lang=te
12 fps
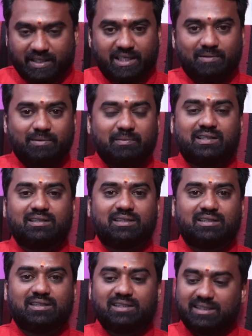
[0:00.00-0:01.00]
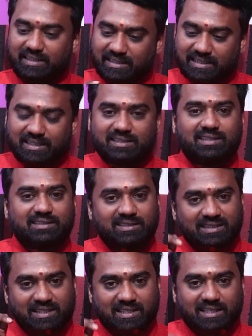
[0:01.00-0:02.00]
నియమం ఏంటంటే ఇక్కడ
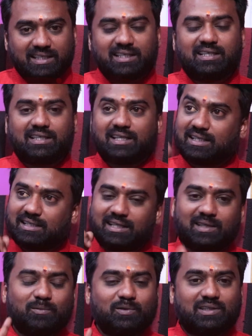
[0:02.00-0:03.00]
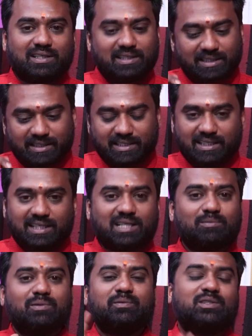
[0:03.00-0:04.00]
చేసింది ఇక్కడే నరకందాకా పోనక్కర్లే ఇక్కడే
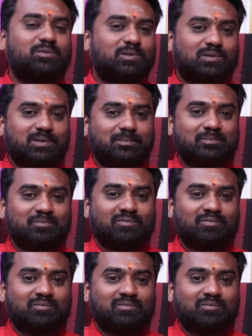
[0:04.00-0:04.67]
అనుభవించిపోతాం